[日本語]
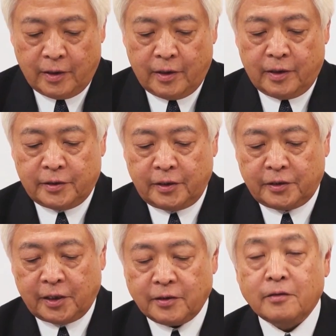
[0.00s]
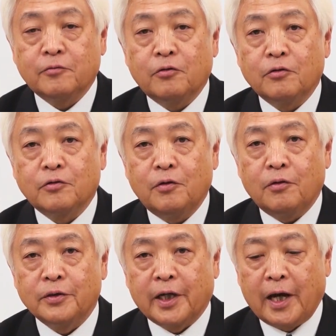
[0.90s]
えー、ぜひチャンネル登録
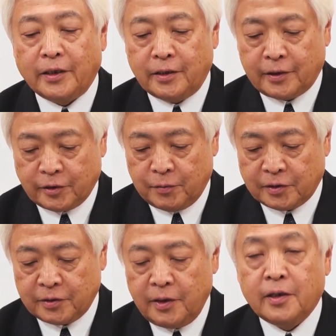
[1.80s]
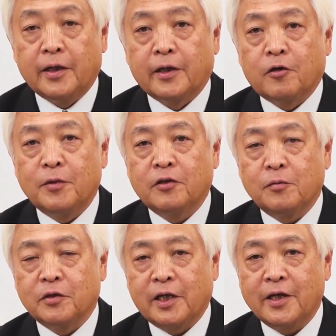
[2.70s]
をお願いいたします、えー、
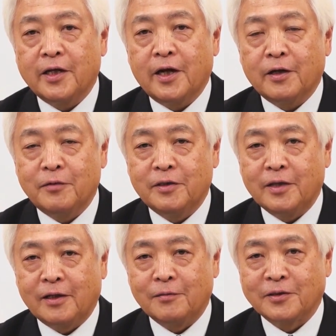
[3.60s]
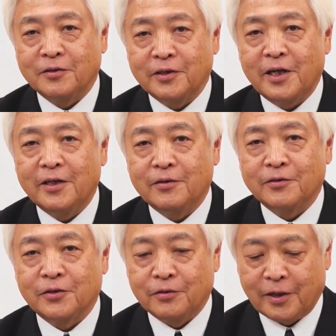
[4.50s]
コメントも大変励みになりますのでよ
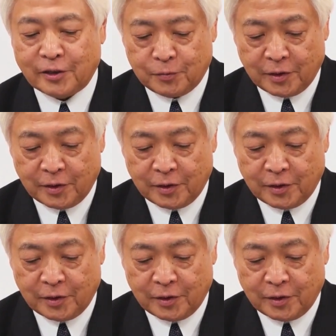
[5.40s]
ろしくお願い